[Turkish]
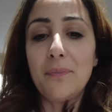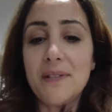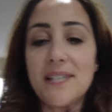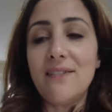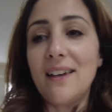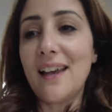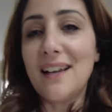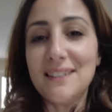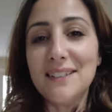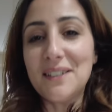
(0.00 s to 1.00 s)
biz eve
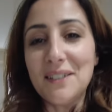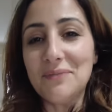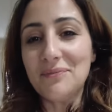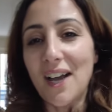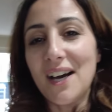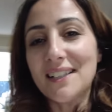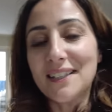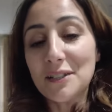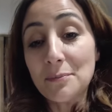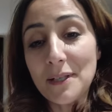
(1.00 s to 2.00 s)
geldik.
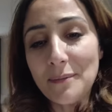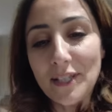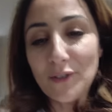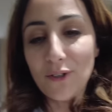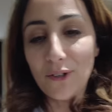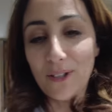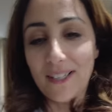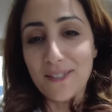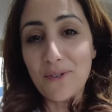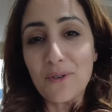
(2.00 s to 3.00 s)
Arya'nın mimine
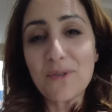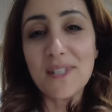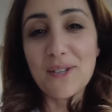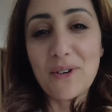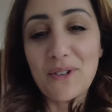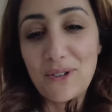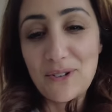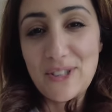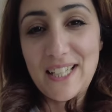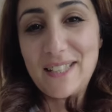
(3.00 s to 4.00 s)
gülüyorlar. Onu size sonra
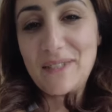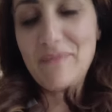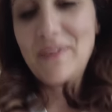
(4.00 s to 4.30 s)
gösteririm